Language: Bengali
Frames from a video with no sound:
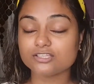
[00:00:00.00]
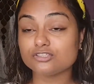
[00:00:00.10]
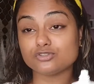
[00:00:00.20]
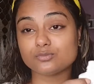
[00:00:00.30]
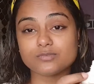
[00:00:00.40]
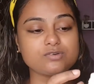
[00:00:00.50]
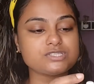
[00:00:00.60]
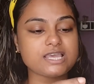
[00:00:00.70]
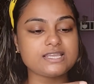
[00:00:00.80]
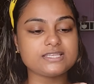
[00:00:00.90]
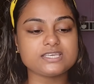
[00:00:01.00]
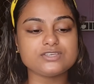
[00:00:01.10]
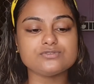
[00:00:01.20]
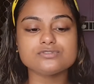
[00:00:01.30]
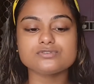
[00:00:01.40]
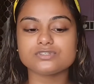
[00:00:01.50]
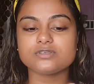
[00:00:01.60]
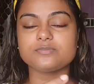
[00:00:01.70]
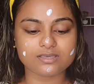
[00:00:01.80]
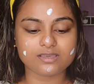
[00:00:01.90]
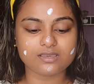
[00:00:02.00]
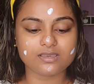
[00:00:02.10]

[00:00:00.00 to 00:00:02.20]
তো তোমরাও চাইলে এটা ইউজ করতে পারো